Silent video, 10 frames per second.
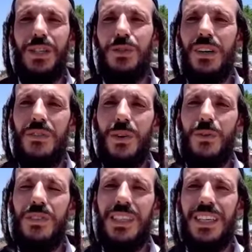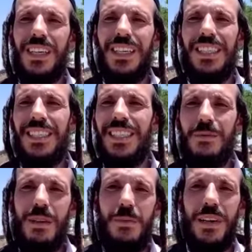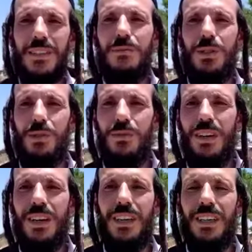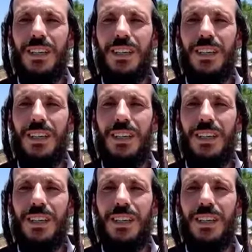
tu as fait revenir 5000 personnes bichouva.